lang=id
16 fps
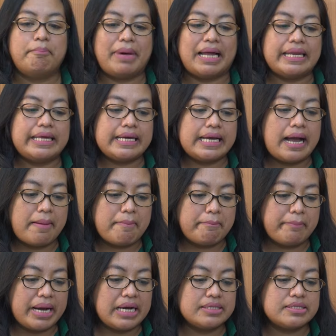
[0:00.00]
Paling
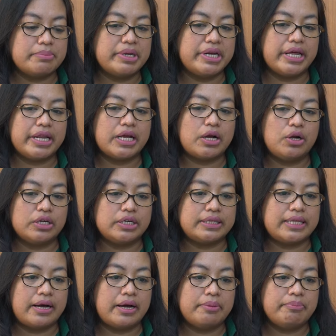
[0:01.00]
gampang sebenarnya kalau
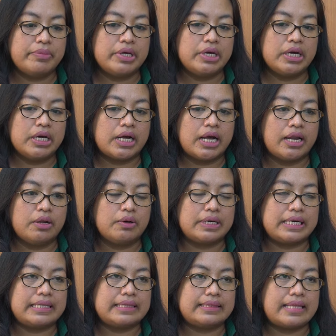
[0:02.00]
kita
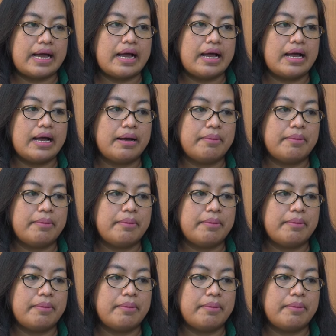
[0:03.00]
kalau kita